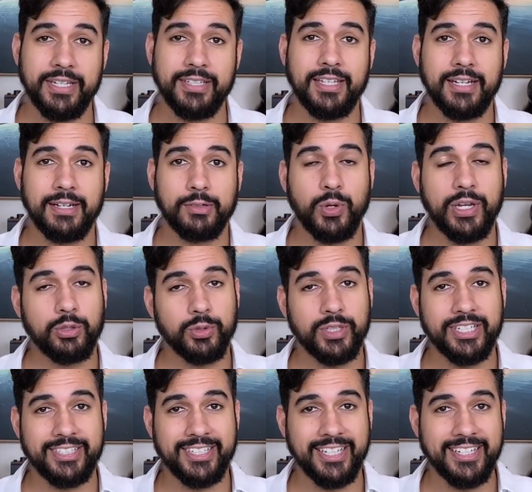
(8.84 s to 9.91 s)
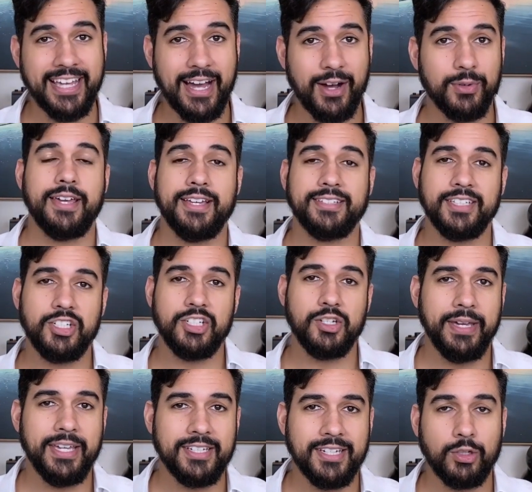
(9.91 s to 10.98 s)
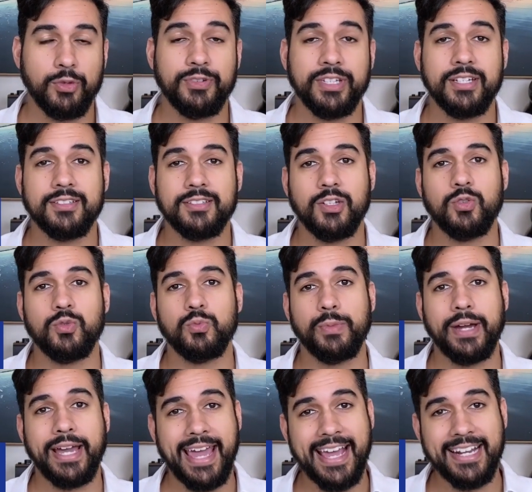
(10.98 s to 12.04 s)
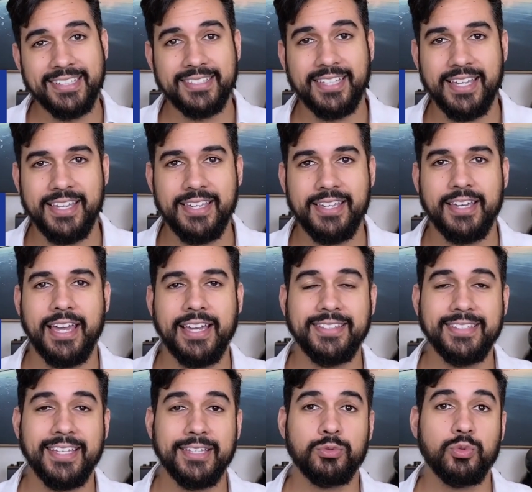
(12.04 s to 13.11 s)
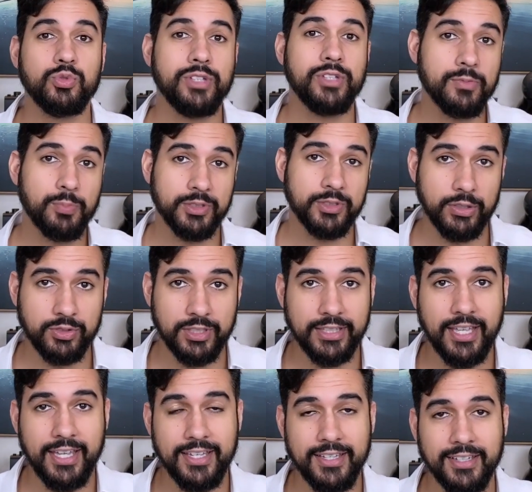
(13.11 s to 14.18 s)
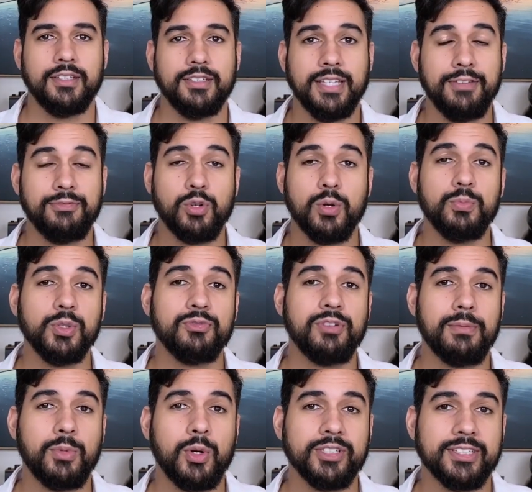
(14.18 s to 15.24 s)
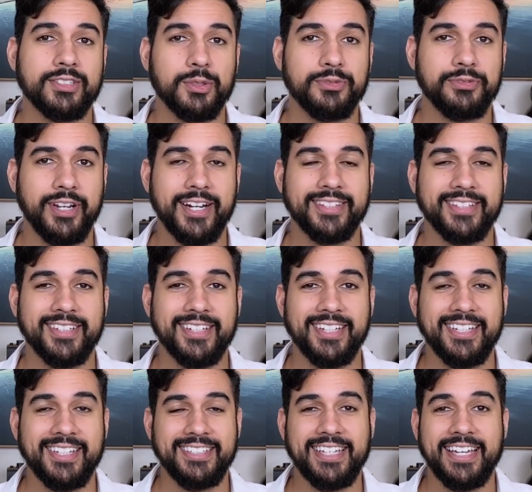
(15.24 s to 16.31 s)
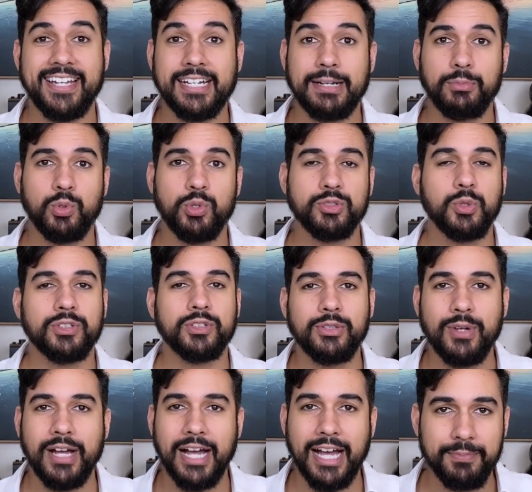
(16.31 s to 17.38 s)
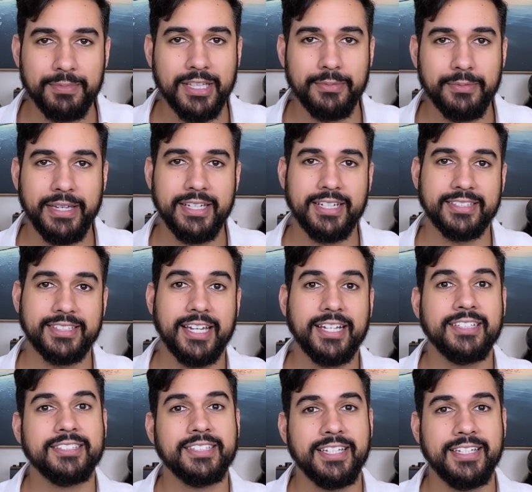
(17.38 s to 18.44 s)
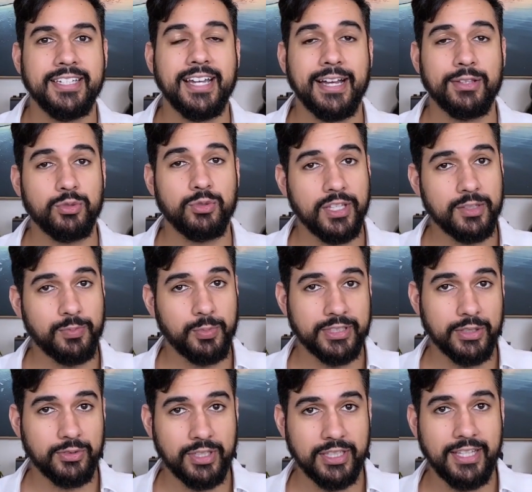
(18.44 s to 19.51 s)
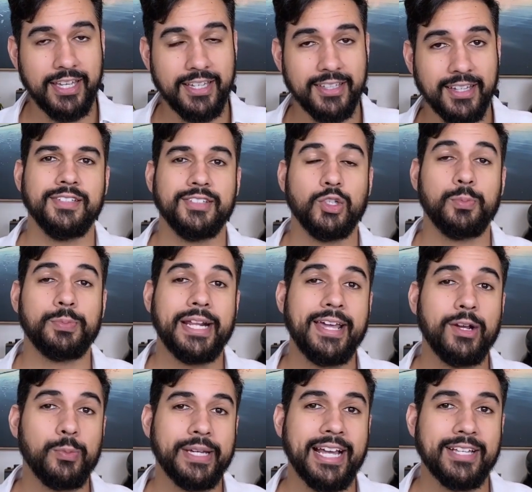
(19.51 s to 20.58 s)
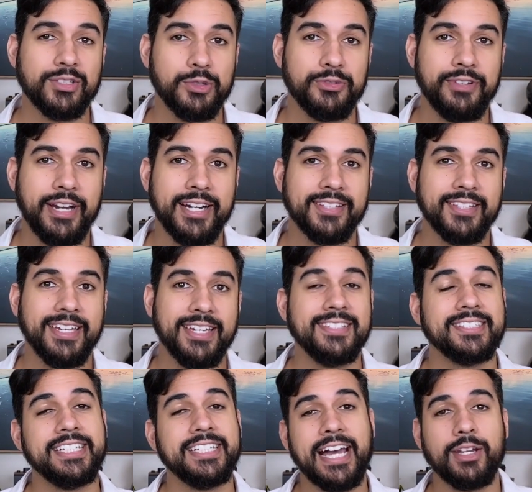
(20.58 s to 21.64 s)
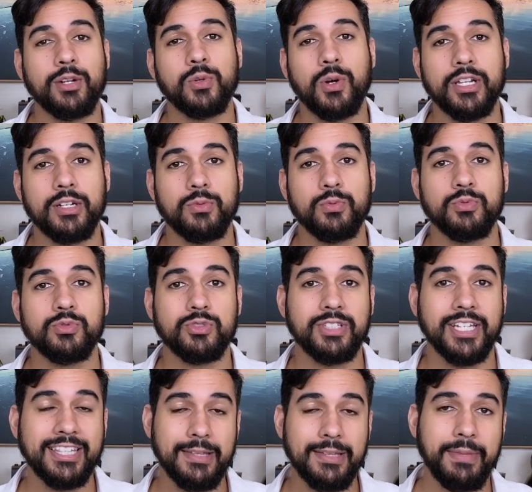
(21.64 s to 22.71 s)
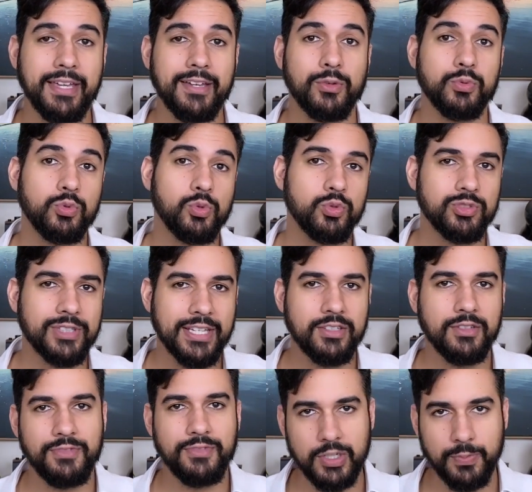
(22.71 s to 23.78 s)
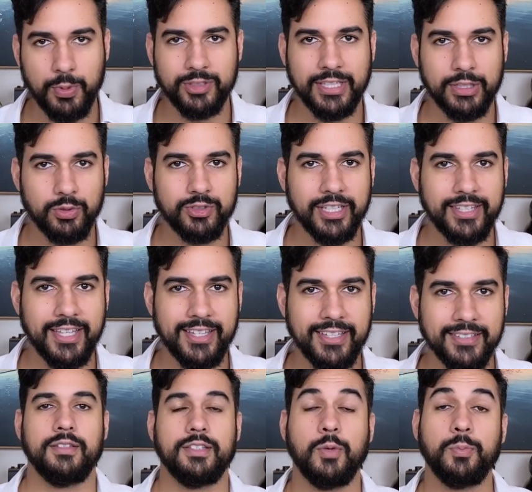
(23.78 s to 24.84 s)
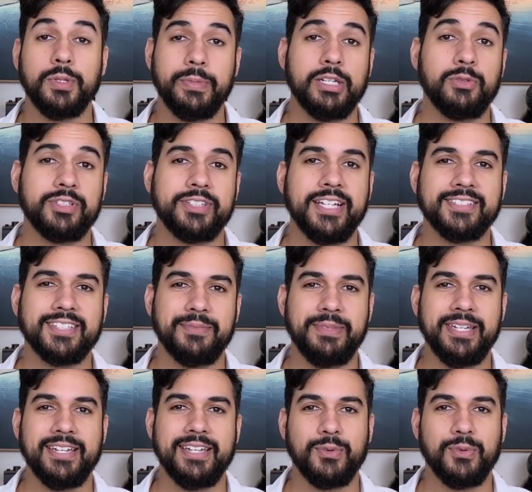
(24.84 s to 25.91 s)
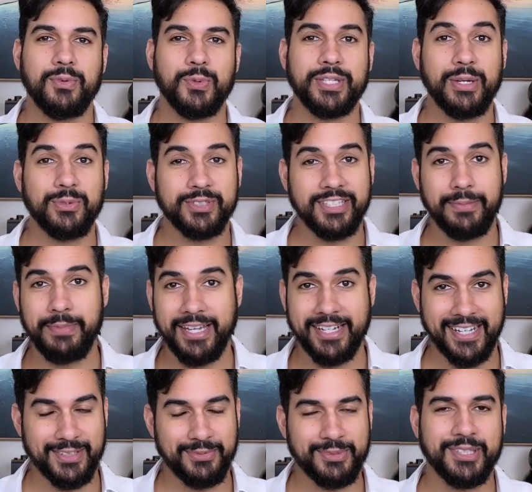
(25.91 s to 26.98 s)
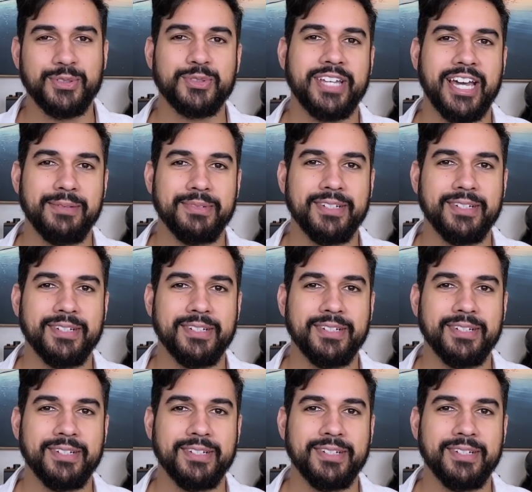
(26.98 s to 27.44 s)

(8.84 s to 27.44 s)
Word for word: da corretora Genial. Recentemente ela ofereceu uma LCI rendendo 200% do CDI. E aí ficou muito famosa essa oferta e aí acabou esgotando rapidamente essa LCI a 200% CDI. Então, para recuperar essa oferta, eles criaram agora um CDB com 220% do CDI. Então, primeiro você tem que saber o que é um CDB, caso você não saiba.